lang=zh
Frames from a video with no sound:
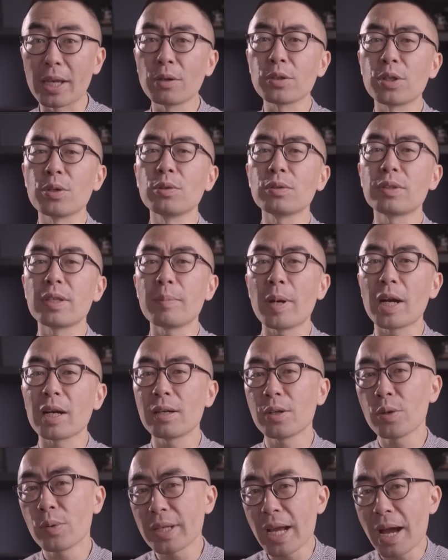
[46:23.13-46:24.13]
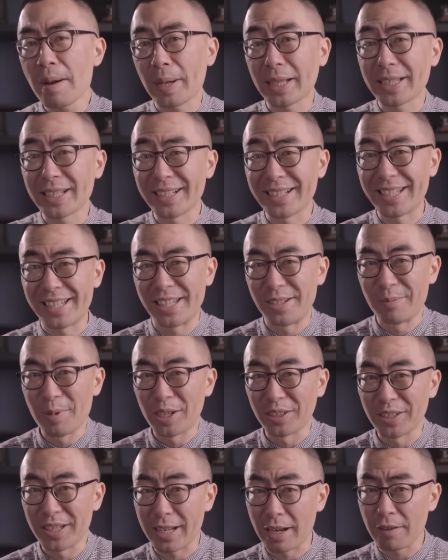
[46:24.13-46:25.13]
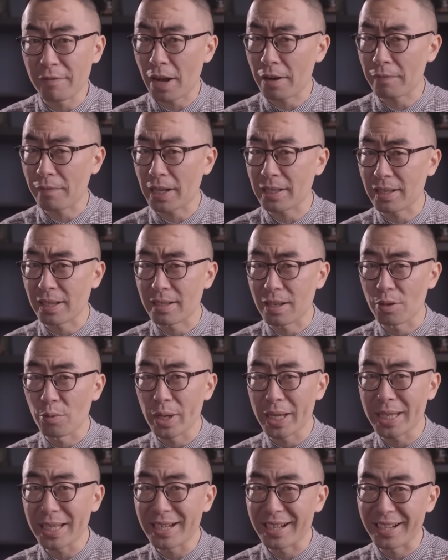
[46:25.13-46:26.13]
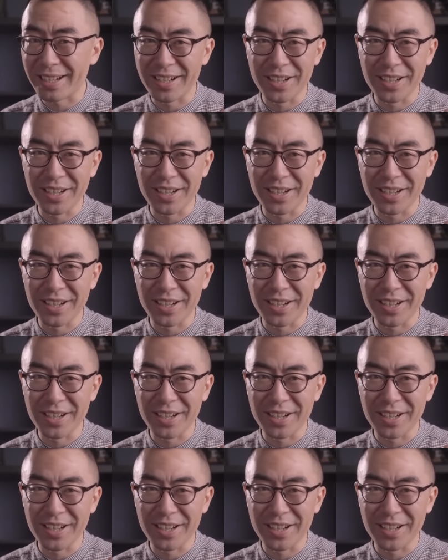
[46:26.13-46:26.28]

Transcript: 要求这帮科学家把这个奇妙的想法发展成为一个